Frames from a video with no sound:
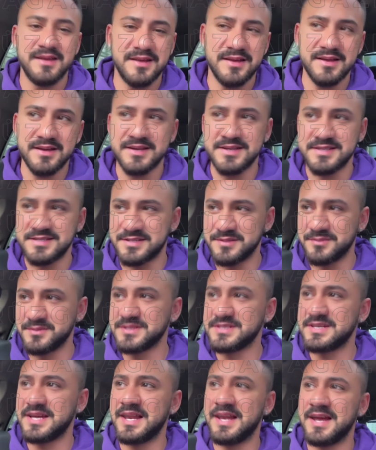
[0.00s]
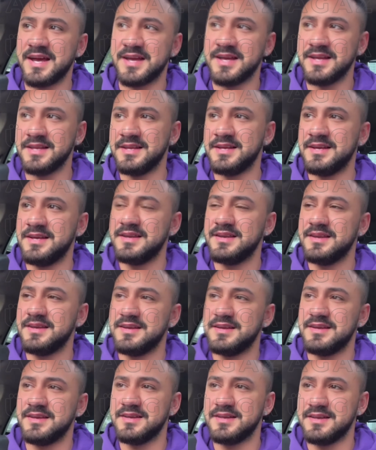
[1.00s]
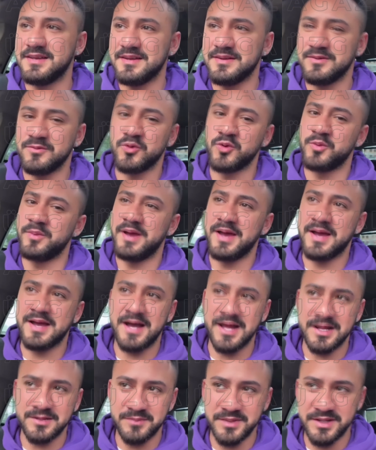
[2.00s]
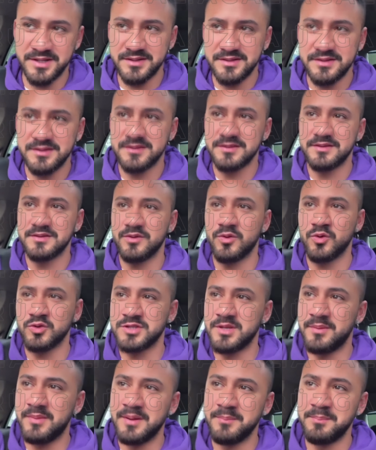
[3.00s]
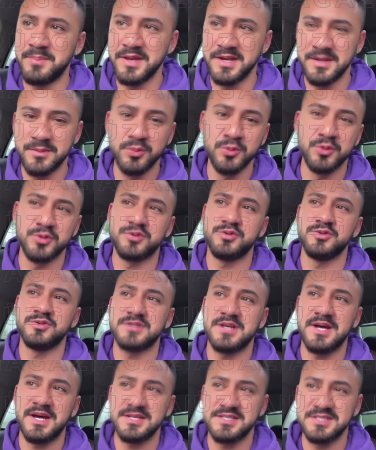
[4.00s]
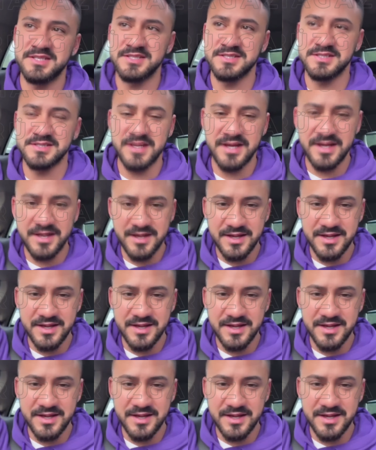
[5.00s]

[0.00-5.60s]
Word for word: kızımızla alakalı vurmaya kalkmayın. O zaman beni bulursunuz karşınızda.